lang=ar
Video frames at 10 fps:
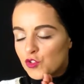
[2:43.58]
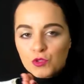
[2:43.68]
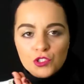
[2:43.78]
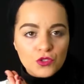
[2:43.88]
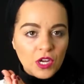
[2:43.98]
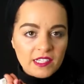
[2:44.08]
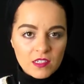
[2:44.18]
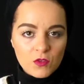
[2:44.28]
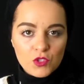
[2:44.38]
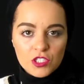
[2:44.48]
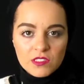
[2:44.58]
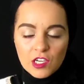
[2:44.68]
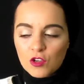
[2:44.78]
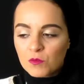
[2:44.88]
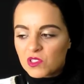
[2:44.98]
نجمو ديرو حتى الوجه
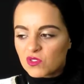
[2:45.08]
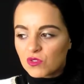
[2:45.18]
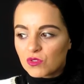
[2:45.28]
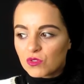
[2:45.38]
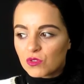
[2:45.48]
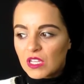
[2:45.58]
تاعكم باسكو